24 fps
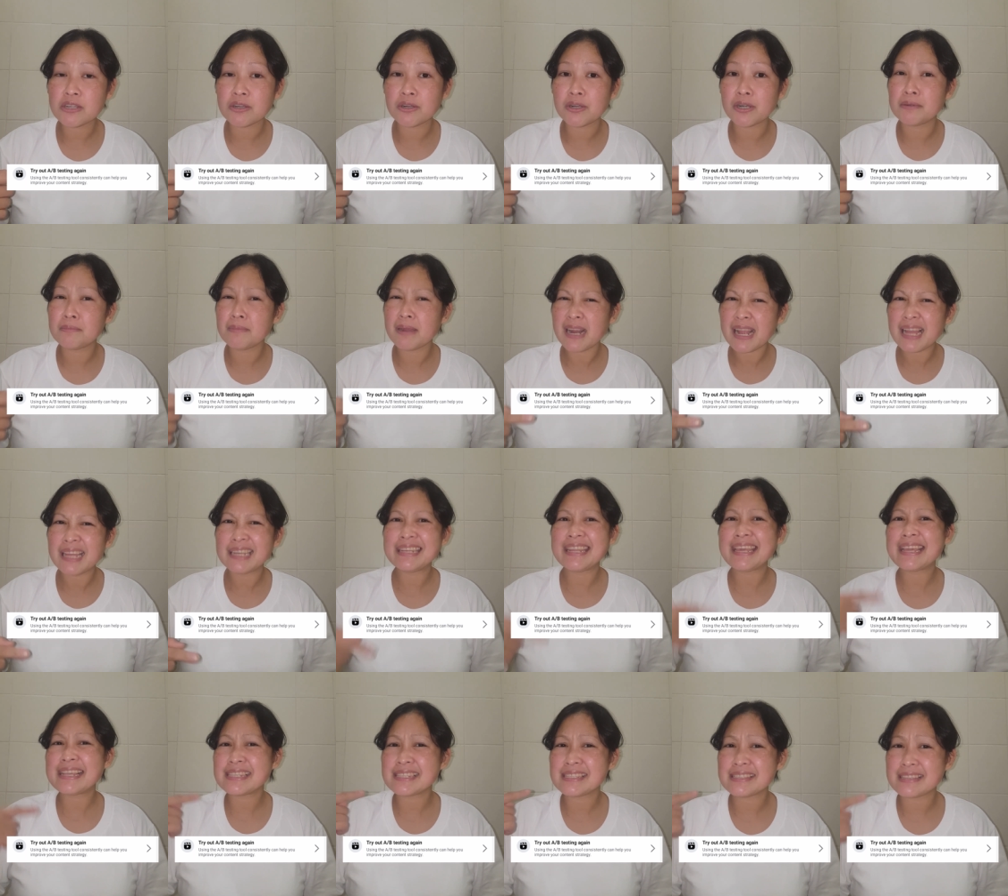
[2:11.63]
or mga
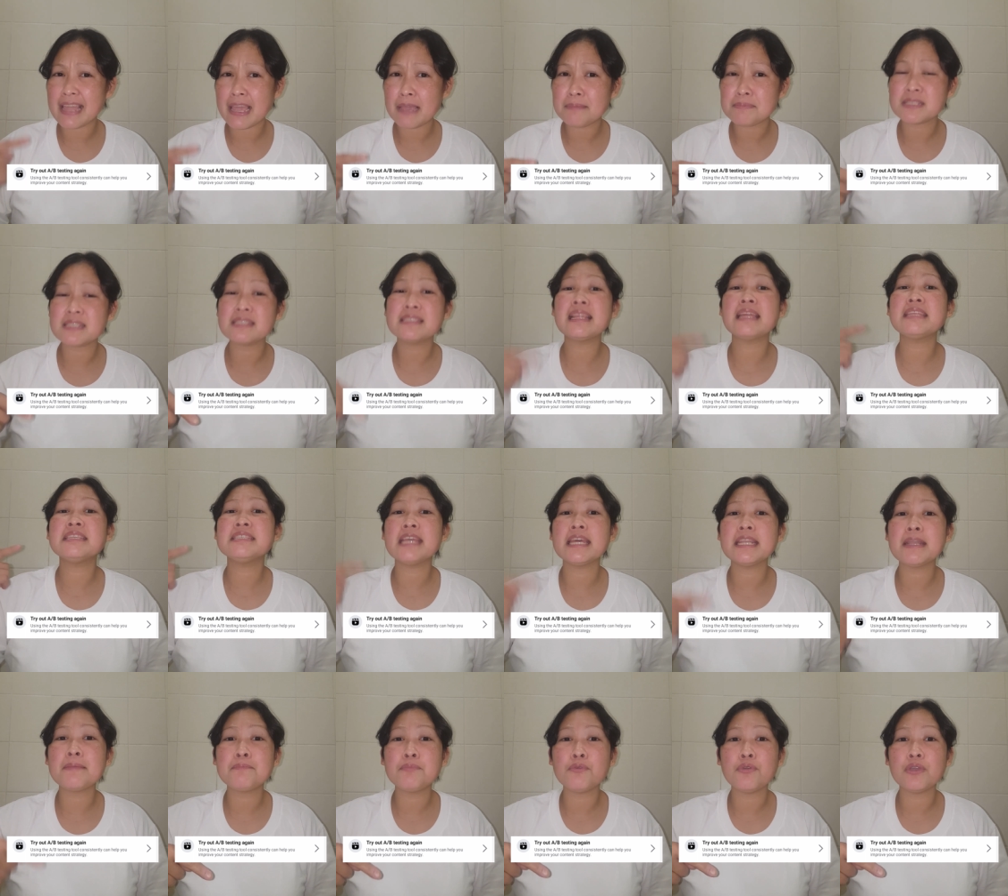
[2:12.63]
next steps,
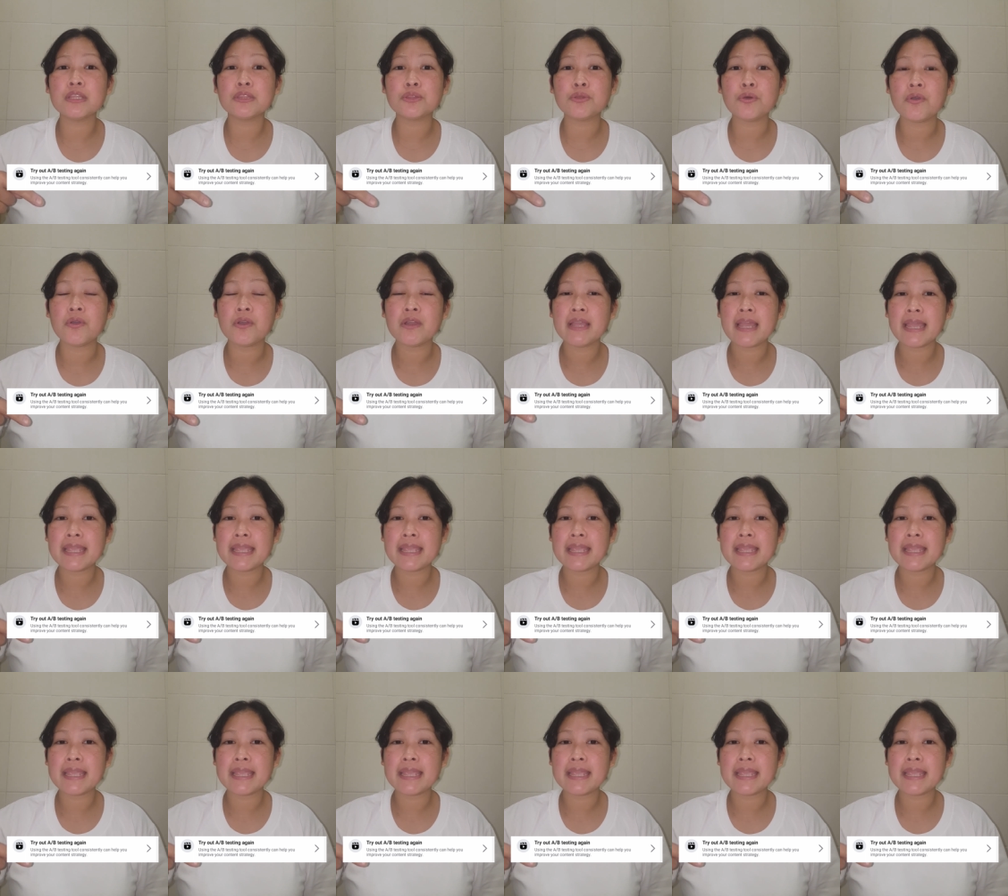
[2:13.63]
nandyan na po ito.